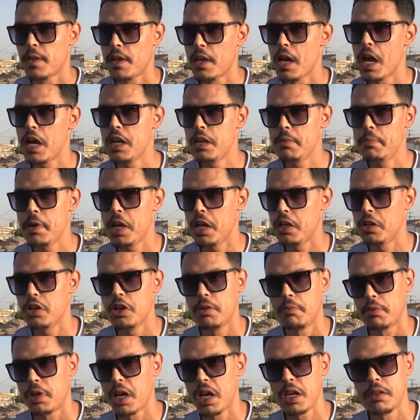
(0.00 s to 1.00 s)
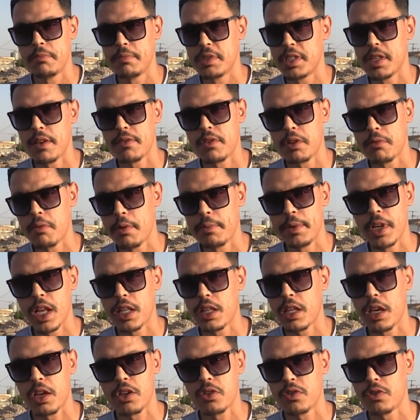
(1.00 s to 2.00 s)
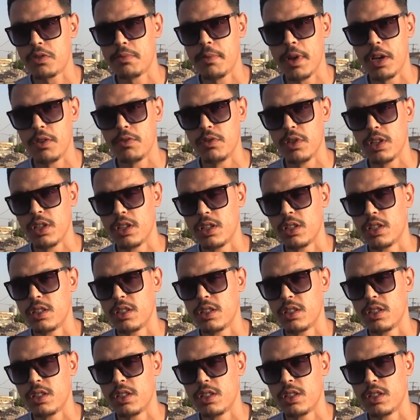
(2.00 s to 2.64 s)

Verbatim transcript: كاين البيع اليوم كاين بزاف طوموبيلات اللي خرجت باعوا